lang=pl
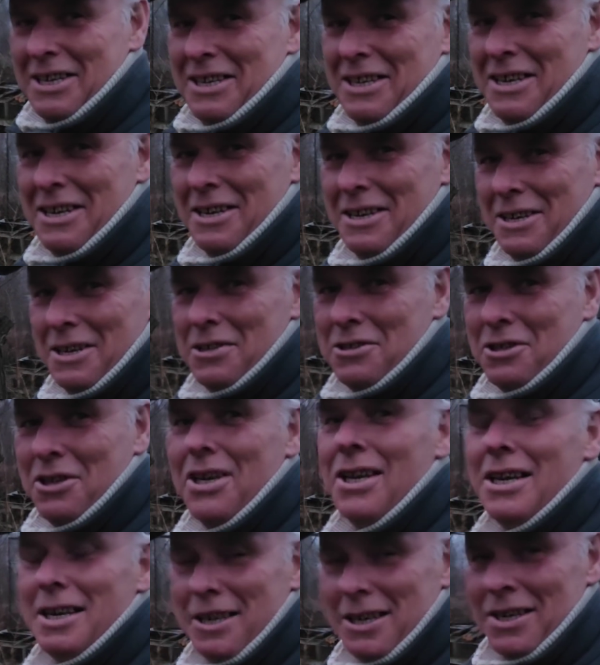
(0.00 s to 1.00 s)
Na razie, jeszcze, bo
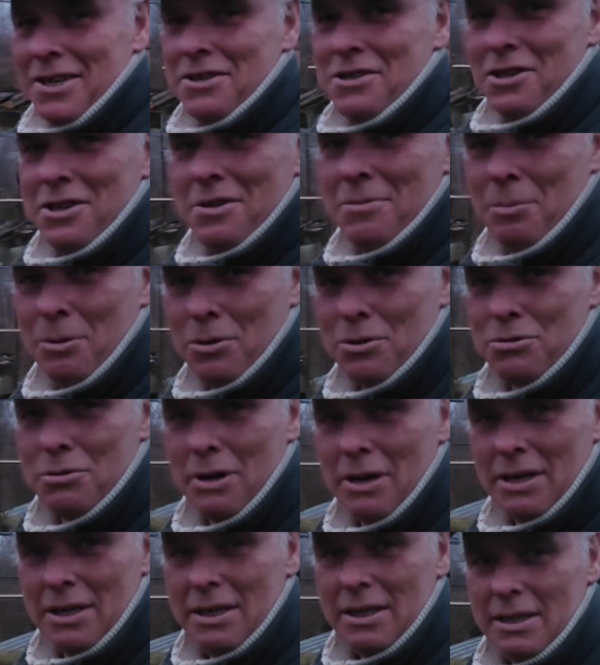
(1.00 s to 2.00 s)
od nowego roku też
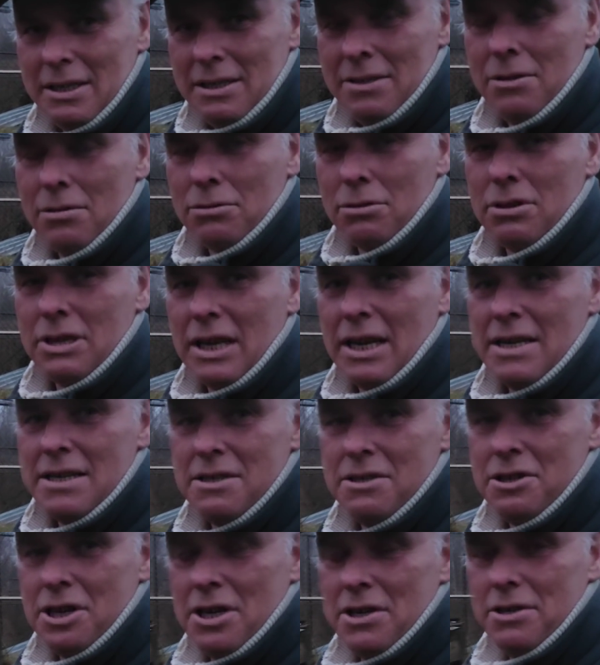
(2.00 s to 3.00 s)
idzie w górę. No to
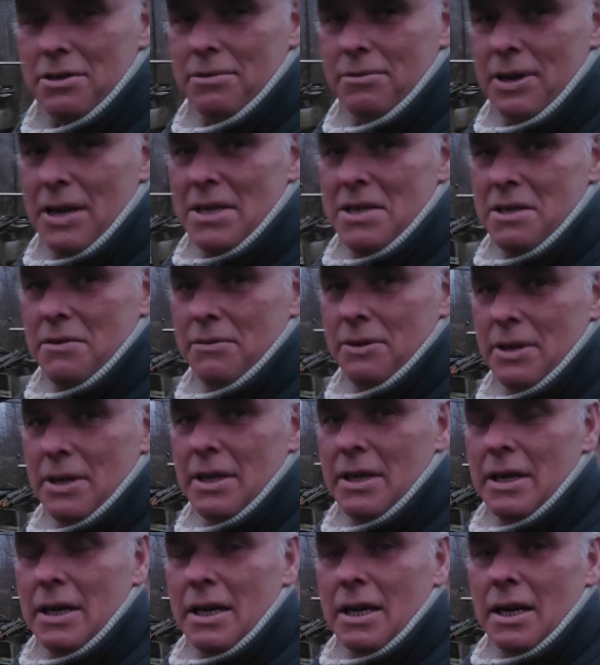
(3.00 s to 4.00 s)
teraz trzeba więcej. 10,
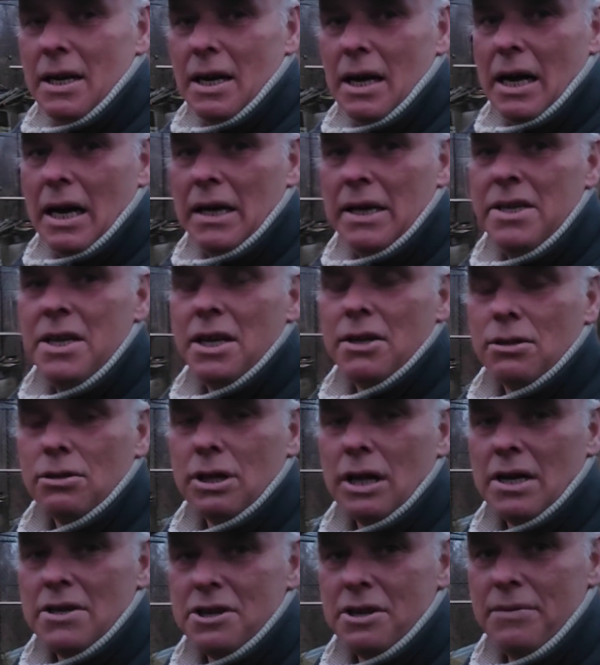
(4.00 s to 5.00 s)
10%. Ale nie, to
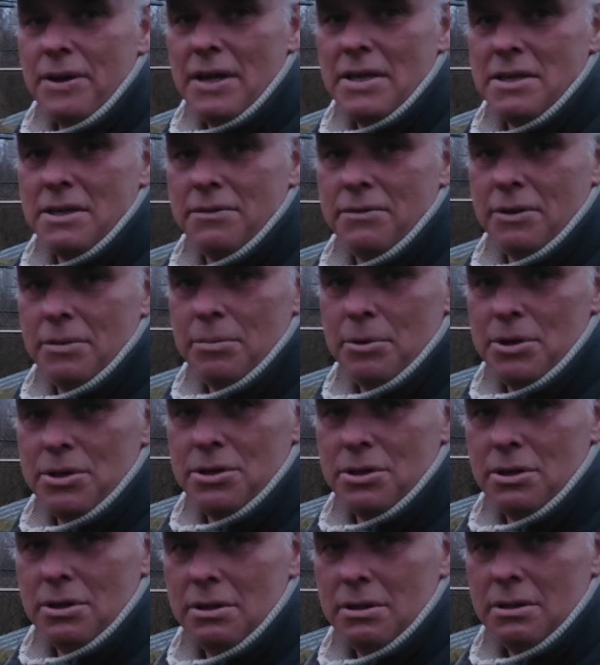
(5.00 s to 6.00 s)
teraz trzeba więcej
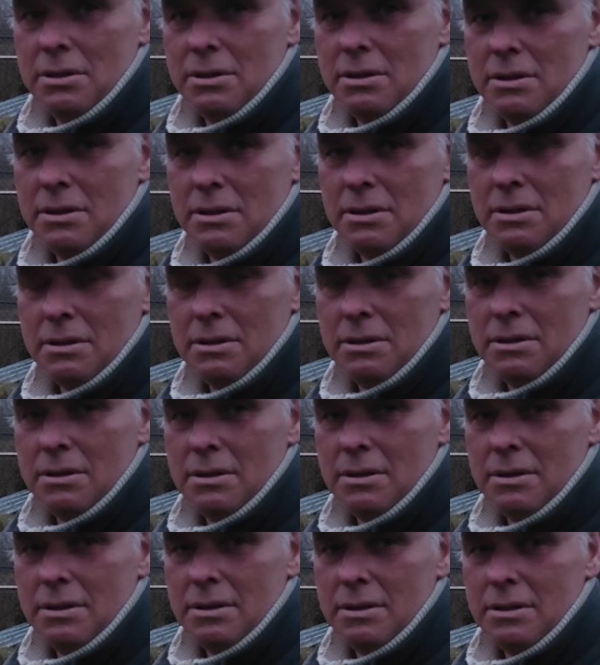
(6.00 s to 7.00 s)
wypić.
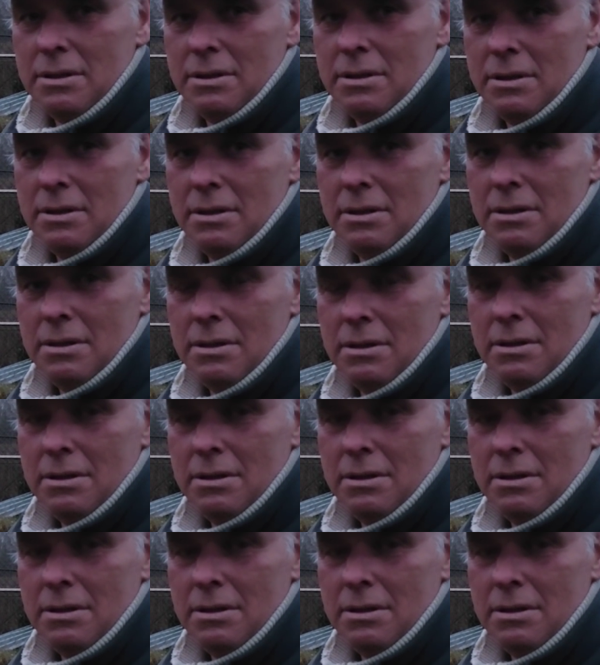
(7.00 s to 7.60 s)
Czemu?